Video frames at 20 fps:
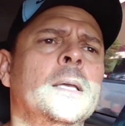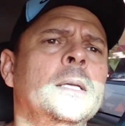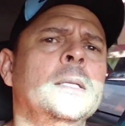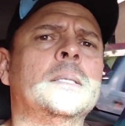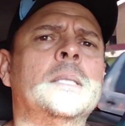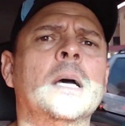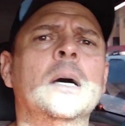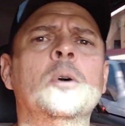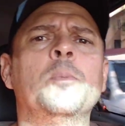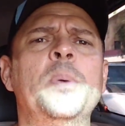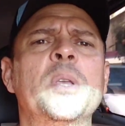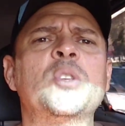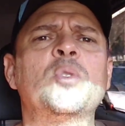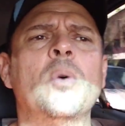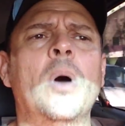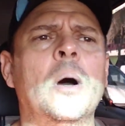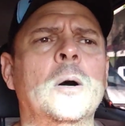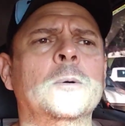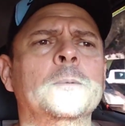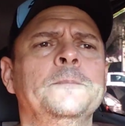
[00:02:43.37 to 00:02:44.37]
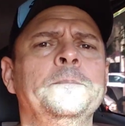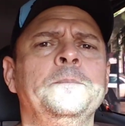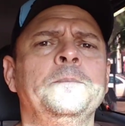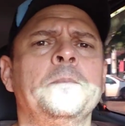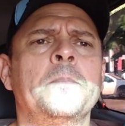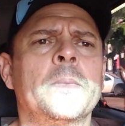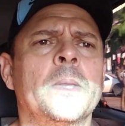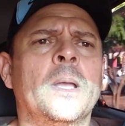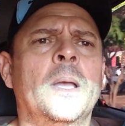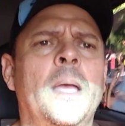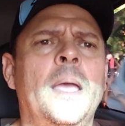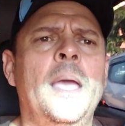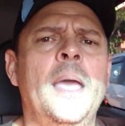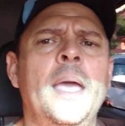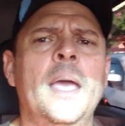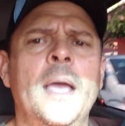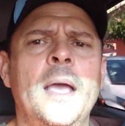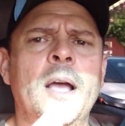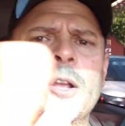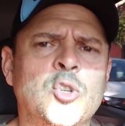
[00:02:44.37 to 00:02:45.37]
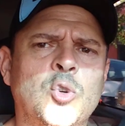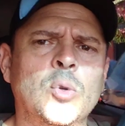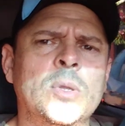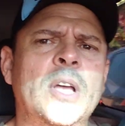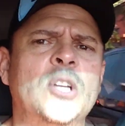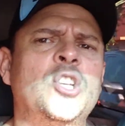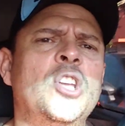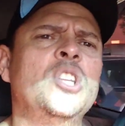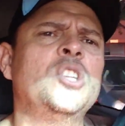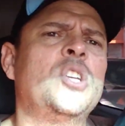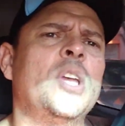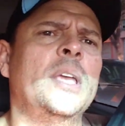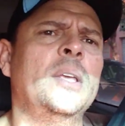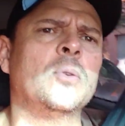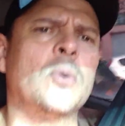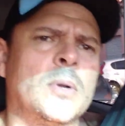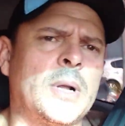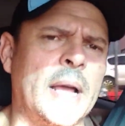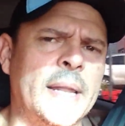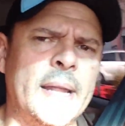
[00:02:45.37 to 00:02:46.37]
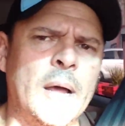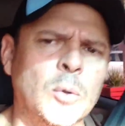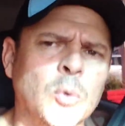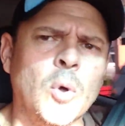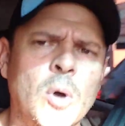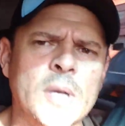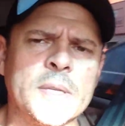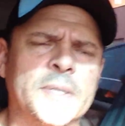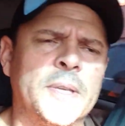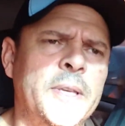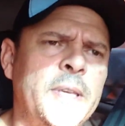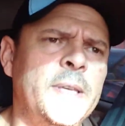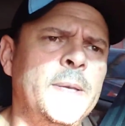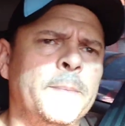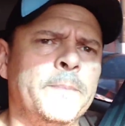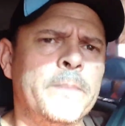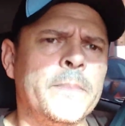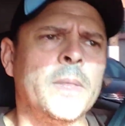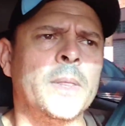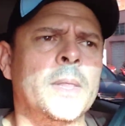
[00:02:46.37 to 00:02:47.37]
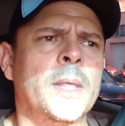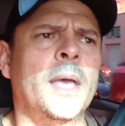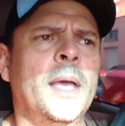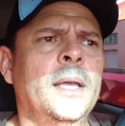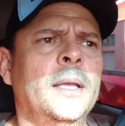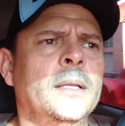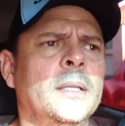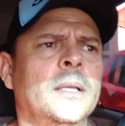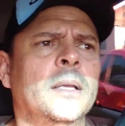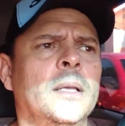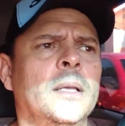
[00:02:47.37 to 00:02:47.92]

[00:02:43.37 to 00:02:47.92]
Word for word: Então, pessoal, é, ajuda a gente aí no canal nosso aí, né?